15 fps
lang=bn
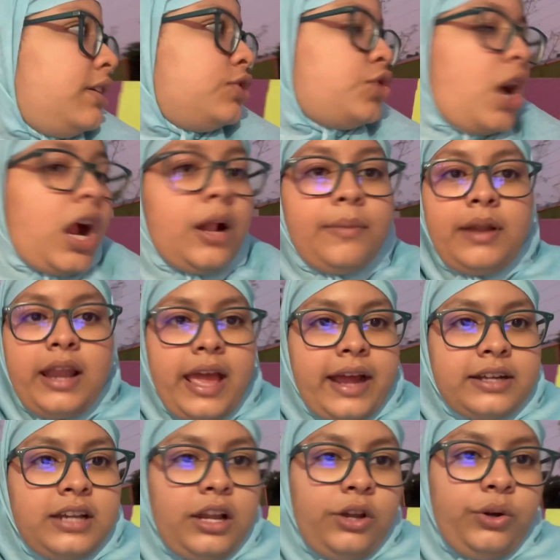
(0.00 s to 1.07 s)
সকালবেলায়
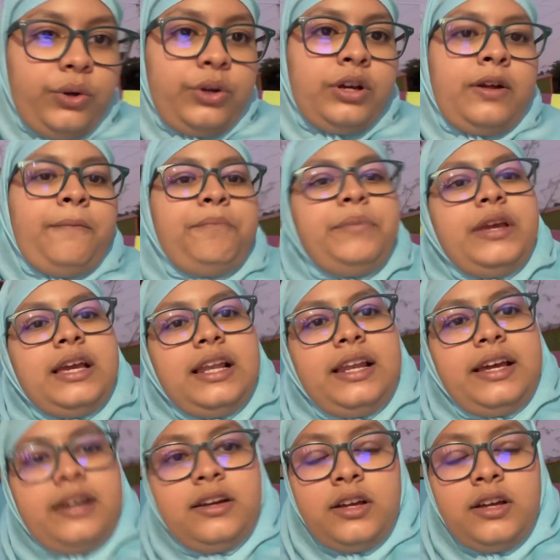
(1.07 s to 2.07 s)
একটা লুক বিকেলে